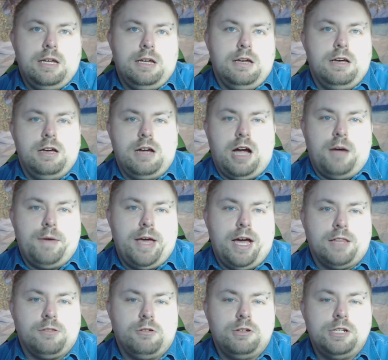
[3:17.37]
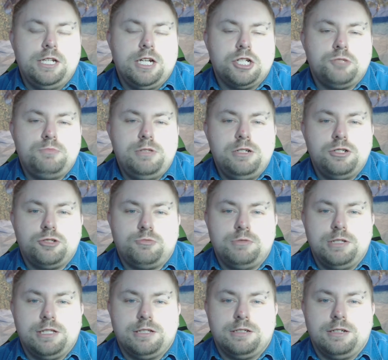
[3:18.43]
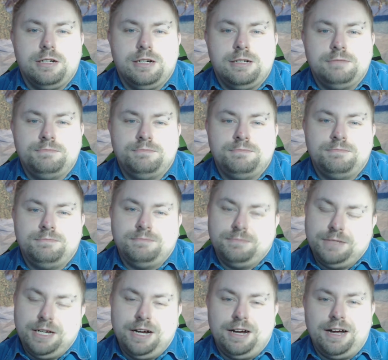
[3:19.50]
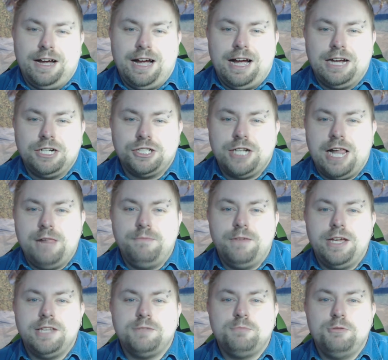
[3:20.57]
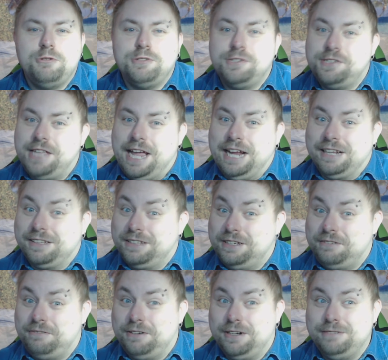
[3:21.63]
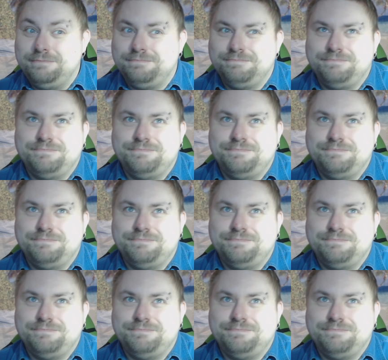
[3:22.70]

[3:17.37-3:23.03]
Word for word: Äh, aber er hat noch nie das Spiel gespielt. Ähm, ja, ein Schelm, wer jetzt Böses denkt, nicht wahr?